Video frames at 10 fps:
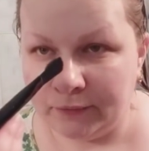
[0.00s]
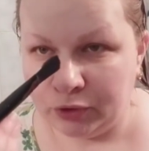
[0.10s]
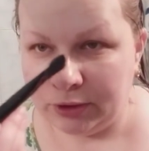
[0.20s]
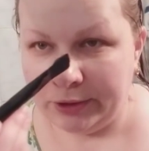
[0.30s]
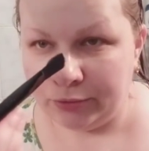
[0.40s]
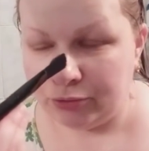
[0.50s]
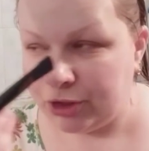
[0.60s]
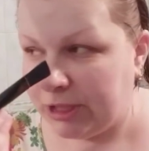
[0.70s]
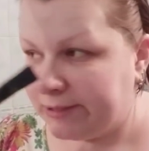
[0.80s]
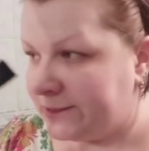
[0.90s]
вот на эту
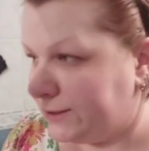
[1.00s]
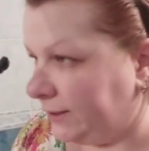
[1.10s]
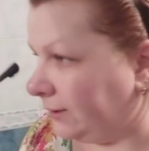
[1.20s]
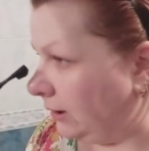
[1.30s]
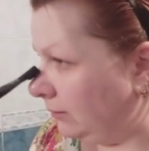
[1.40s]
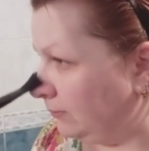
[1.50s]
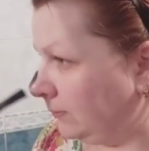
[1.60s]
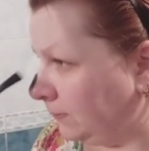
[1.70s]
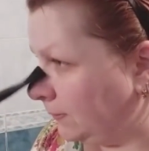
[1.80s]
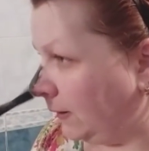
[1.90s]
часть тела
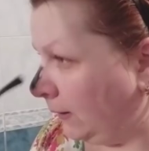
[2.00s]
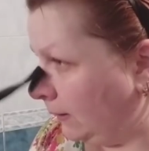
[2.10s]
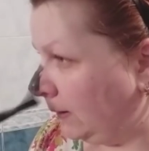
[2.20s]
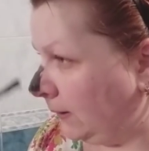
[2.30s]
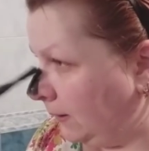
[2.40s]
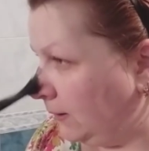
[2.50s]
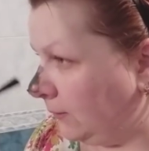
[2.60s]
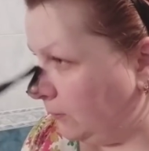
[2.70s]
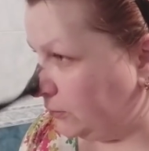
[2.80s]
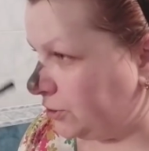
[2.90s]

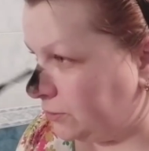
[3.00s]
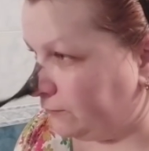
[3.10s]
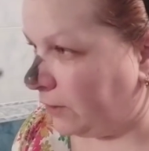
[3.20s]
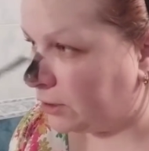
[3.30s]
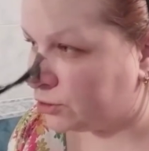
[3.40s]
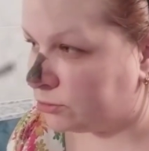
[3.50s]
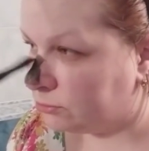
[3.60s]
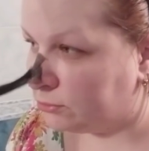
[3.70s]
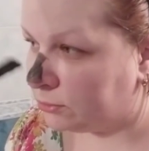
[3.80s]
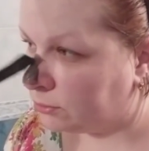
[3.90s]
очень
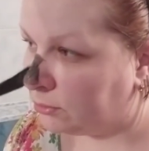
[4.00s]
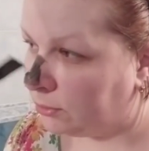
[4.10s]
важную